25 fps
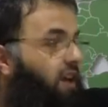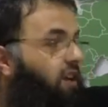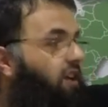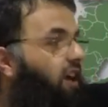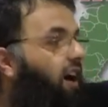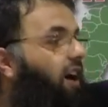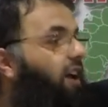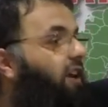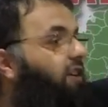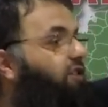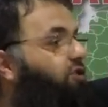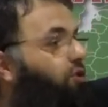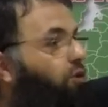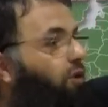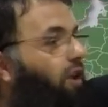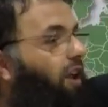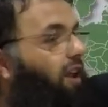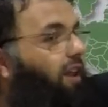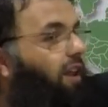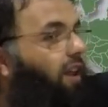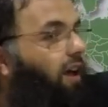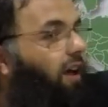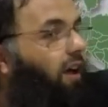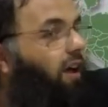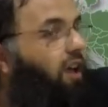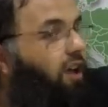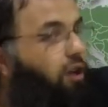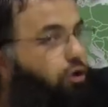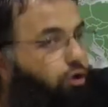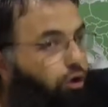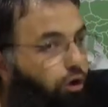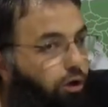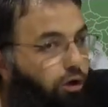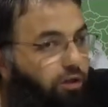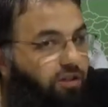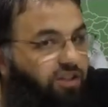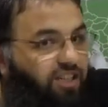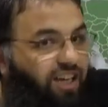Ya Resulallah
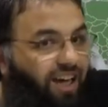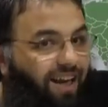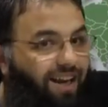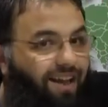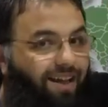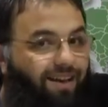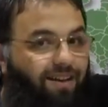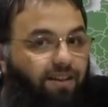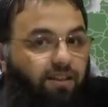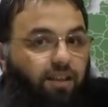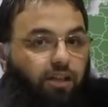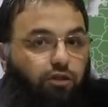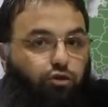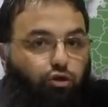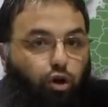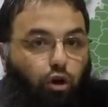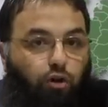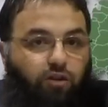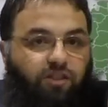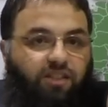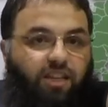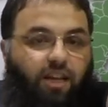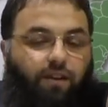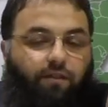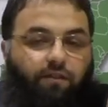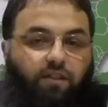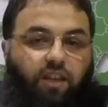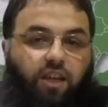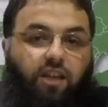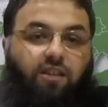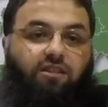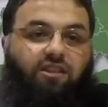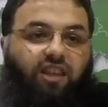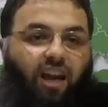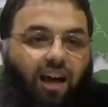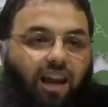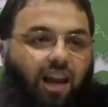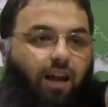yolun kenarında çok
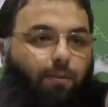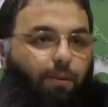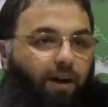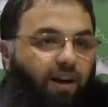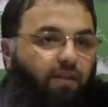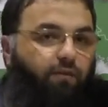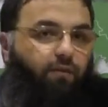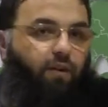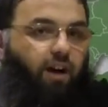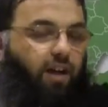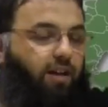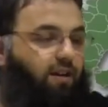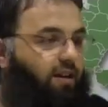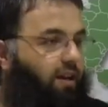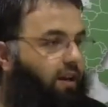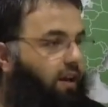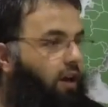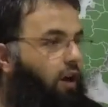sevdiğin taleben var.